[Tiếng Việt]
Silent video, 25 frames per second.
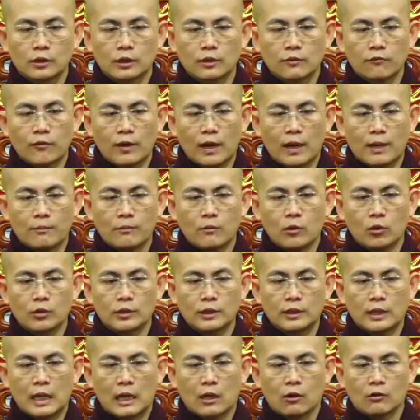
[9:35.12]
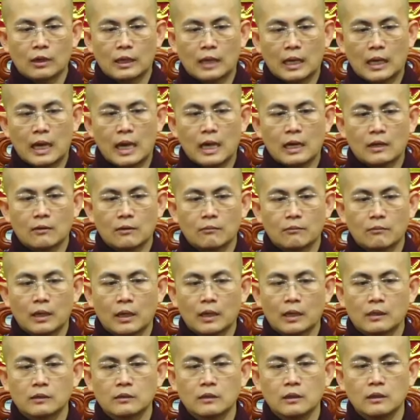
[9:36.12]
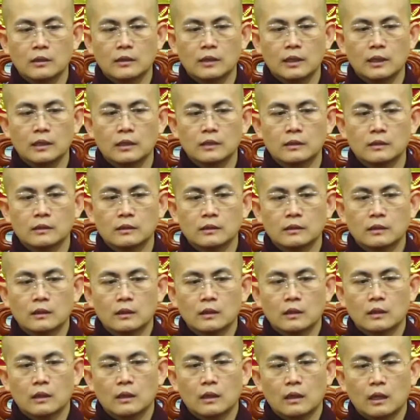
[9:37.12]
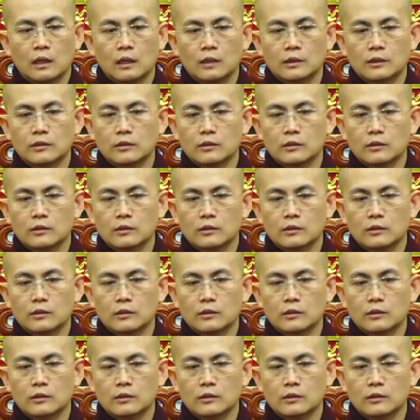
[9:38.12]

pháp môn nào khác mà đưa đến uh,